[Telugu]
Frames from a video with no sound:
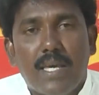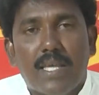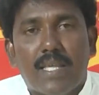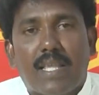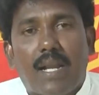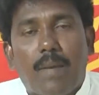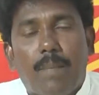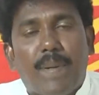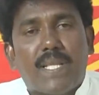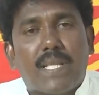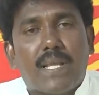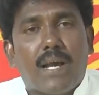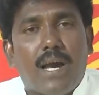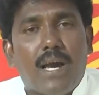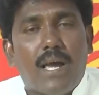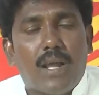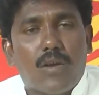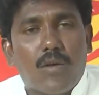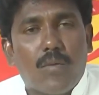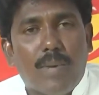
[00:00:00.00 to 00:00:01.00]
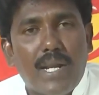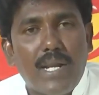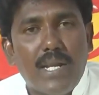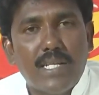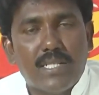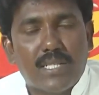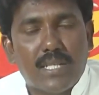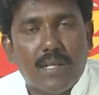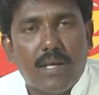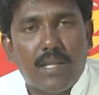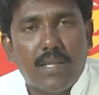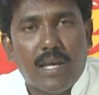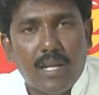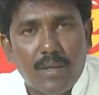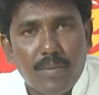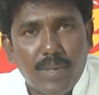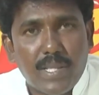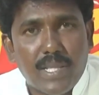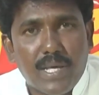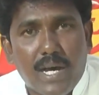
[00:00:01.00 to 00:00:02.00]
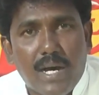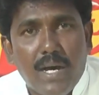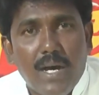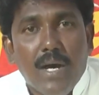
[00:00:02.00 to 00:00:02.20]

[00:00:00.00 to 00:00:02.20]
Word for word: ఇతర పథకాలకు మళ్లించిన దాని మీద